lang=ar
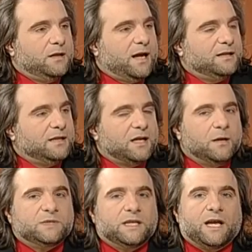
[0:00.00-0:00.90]
العدد
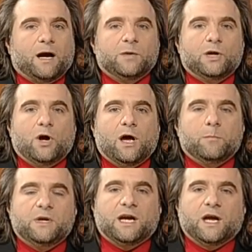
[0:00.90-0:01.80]
خمسة نعم له
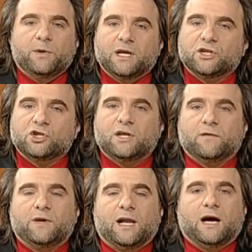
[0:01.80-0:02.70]
أهمية كبيرة
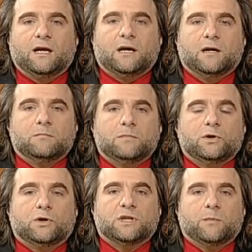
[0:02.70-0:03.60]
جدا في العالم
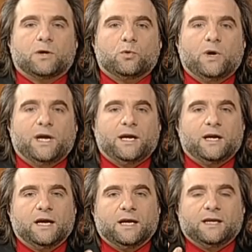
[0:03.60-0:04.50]
يعتبر هو
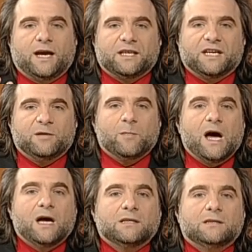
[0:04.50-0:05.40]
يعني
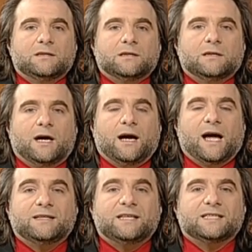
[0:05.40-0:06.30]
عماد آه،
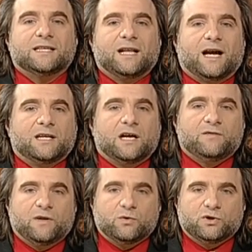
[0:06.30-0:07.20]
هندسة
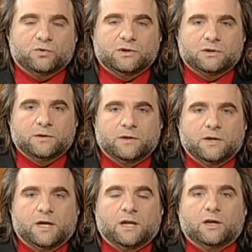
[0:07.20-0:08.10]
الأعداد في الوجود
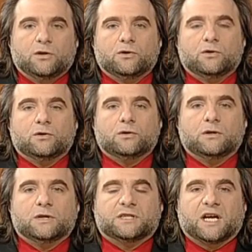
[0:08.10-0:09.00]

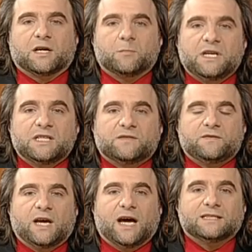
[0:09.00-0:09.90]
لأنه التخميس
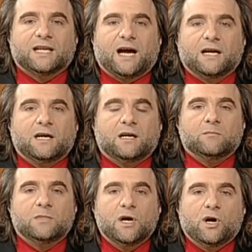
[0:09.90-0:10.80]
في هذا
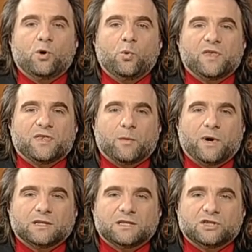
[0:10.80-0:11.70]
العالم هو
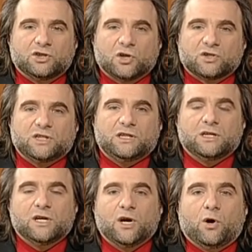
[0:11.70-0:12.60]
الثبات
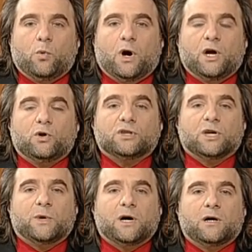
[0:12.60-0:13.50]
الشخصي
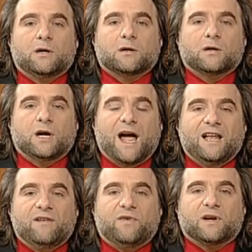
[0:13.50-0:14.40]
ويعتبر
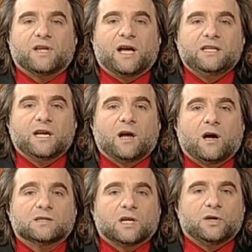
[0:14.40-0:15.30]
الفردانية
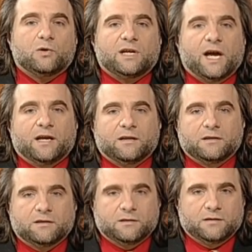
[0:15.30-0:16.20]
الخاصة لكل كائن
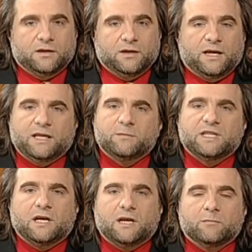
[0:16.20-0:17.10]
يعني
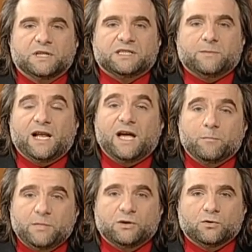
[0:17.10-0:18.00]
مثلا بالنسبة
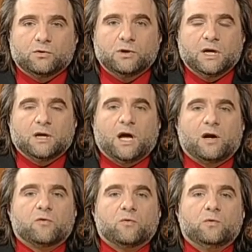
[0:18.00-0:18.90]
لأهميته
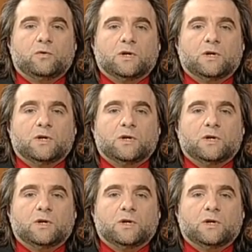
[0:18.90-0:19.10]
لاحظوا